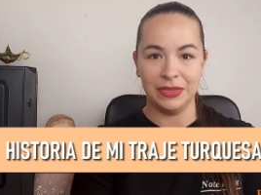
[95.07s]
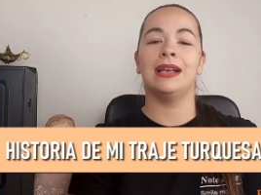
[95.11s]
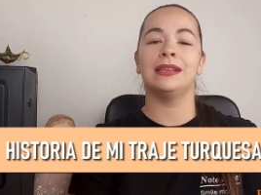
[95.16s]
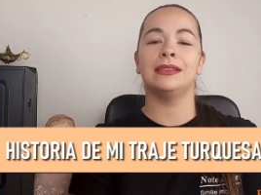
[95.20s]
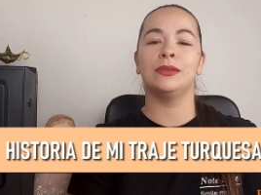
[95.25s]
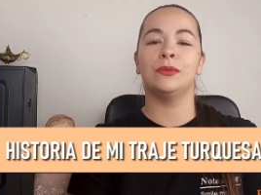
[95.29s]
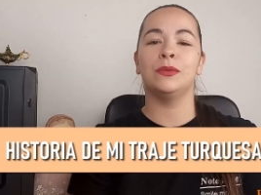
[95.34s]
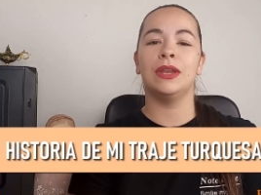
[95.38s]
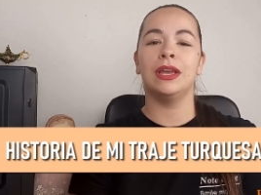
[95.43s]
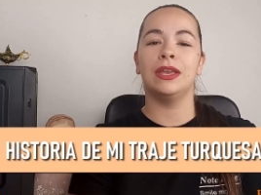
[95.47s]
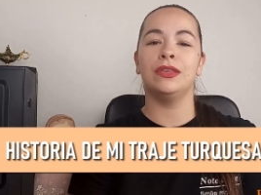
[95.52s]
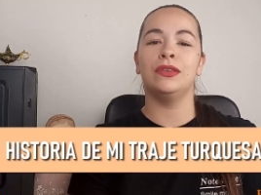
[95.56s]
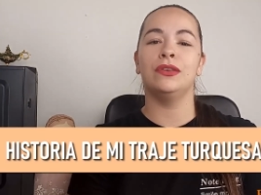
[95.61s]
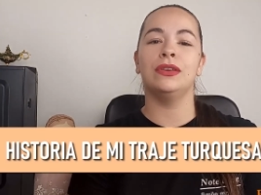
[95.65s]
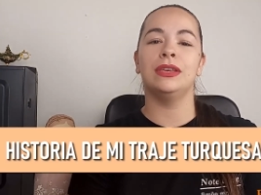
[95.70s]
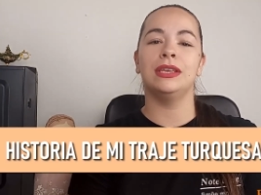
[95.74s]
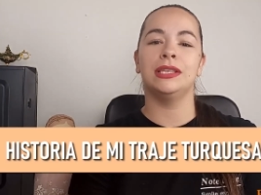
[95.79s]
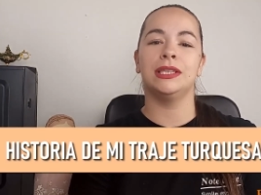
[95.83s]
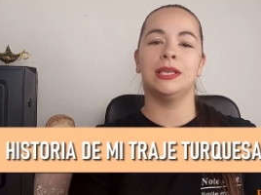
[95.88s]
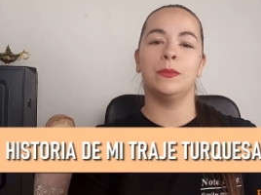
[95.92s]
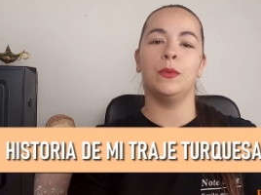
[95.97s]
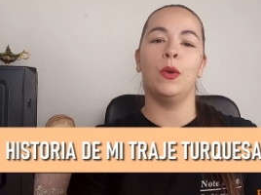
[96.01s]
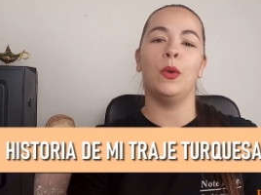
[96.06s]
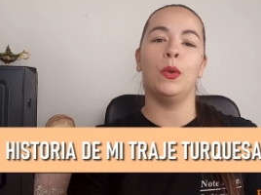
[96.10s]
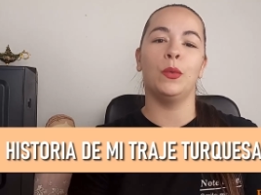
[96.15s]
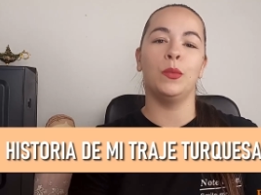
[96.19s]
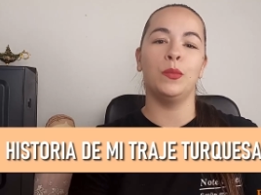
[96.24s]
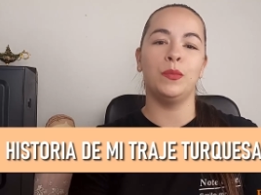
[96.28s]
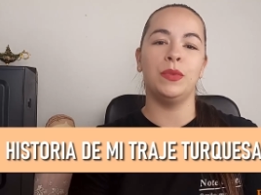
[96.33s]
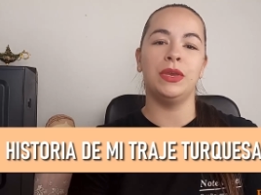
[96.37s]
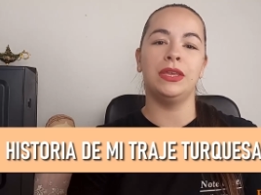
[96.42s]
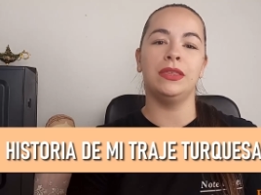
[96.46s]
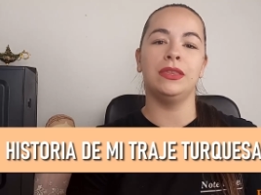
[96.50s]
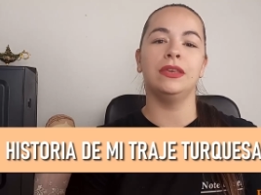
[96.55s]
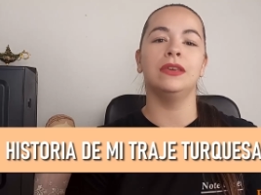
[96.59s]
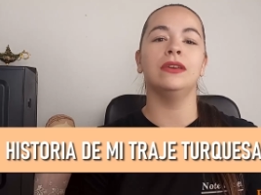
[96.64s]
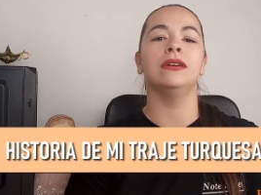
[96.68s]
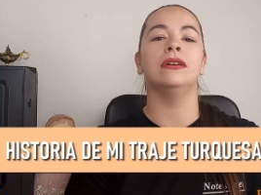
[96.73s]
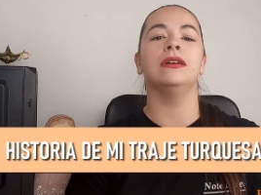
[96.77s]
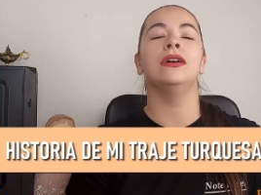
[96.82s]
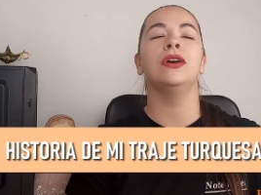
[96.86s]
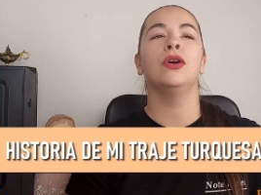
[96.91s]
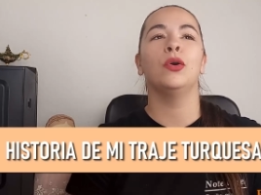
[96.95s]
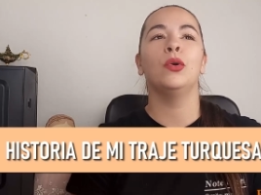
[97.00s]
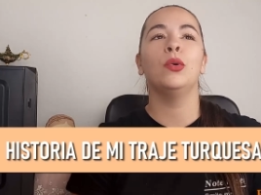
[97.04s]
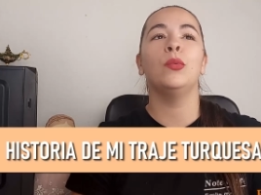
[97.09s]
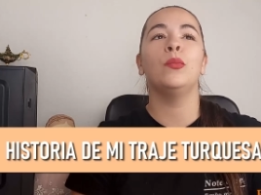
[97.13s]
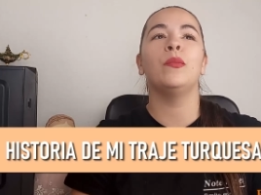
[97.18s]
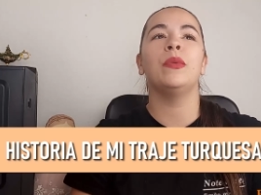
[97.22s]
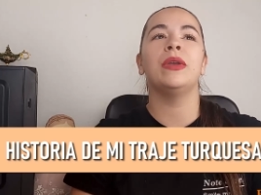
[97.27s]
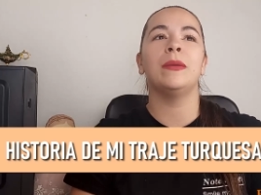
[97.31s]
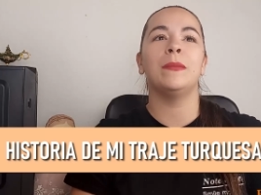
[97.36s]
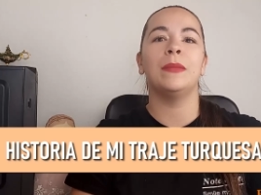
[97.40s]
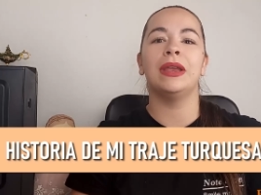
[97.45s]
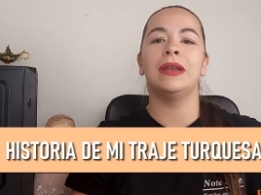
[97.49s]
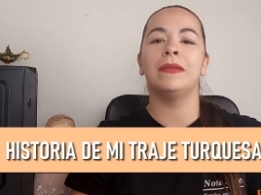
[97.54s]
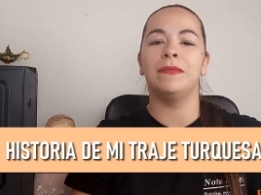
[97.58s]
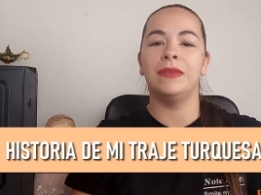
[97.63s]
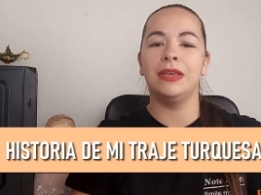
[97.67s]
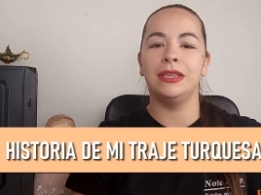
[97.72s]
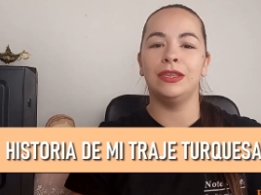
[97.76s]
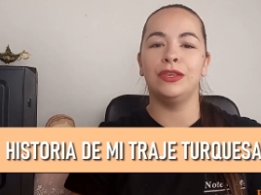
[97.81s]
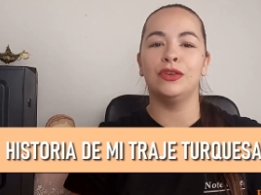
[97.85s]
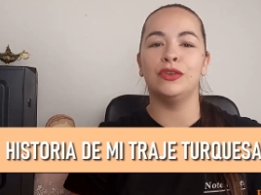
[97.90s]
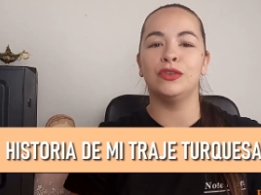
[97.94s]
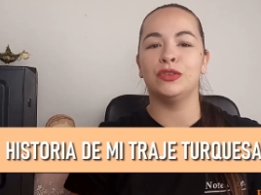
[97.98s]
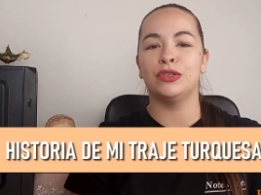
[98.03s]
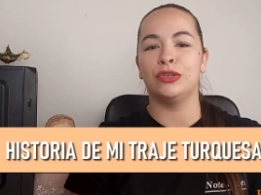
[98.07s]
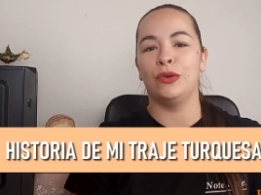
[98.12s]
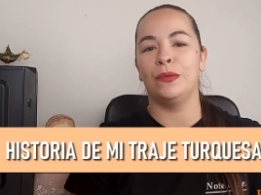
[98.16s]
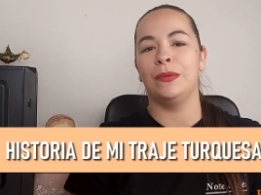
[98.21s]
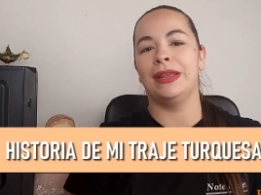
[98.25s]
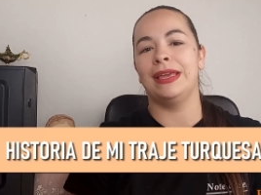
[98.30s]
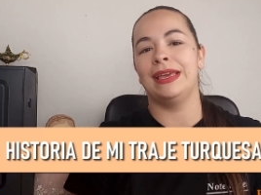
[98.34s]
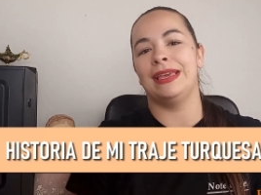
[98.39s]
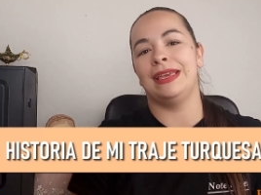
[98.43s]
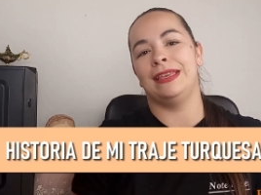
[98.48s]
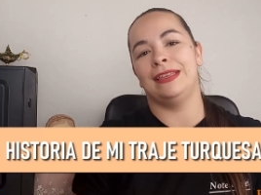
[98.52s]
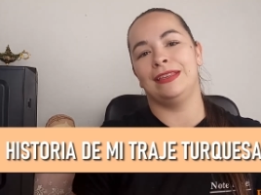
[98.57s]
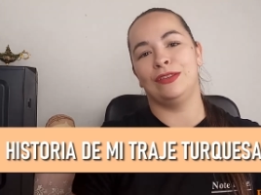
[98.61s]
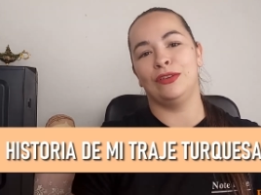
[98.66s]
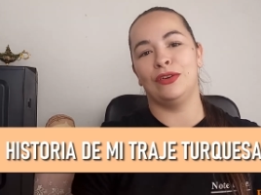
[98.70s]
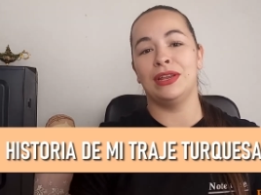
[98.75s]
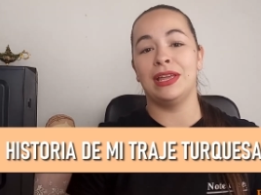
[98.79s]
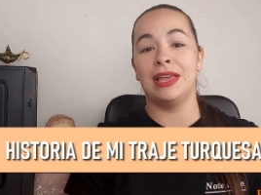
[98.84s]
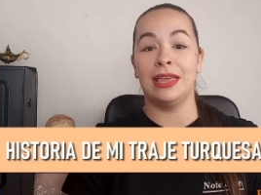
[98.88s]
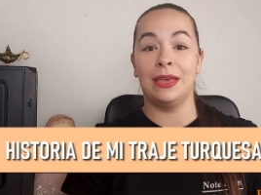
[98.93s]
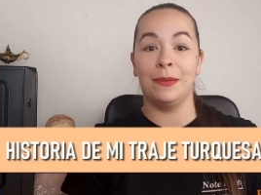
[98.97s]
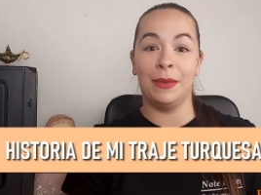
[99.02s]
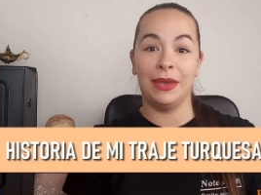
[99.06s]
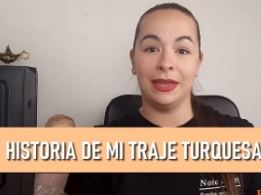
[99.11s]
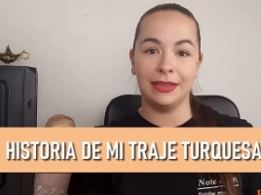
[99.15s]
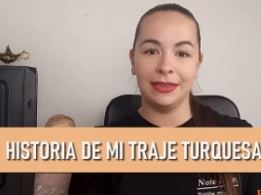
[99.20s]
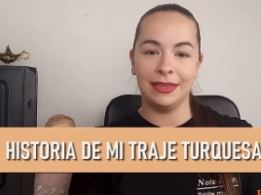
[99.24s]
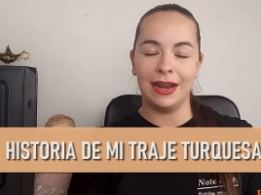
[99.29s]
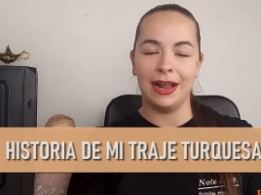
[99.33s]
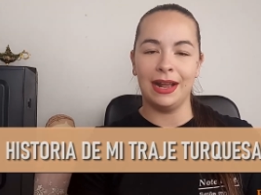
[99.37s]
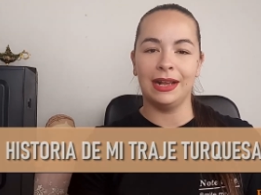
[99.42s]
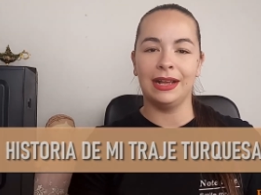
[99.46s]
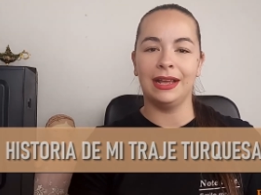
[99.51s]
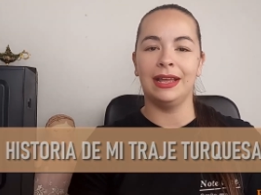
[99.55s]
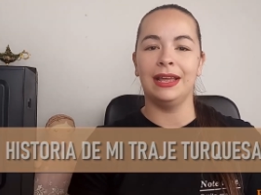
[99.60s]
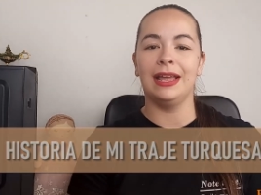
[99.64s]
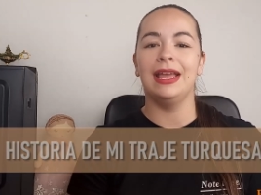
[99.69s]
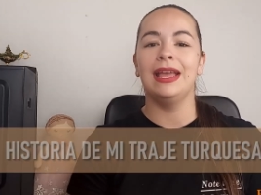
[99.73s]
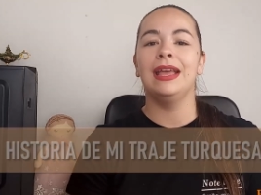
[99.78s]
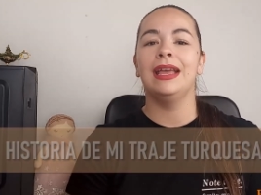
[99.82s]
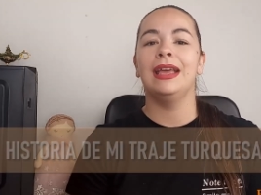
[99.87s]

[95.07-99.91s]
Hace un año hicimos un vídeo, un primer vídeo sobre historia de mis trajes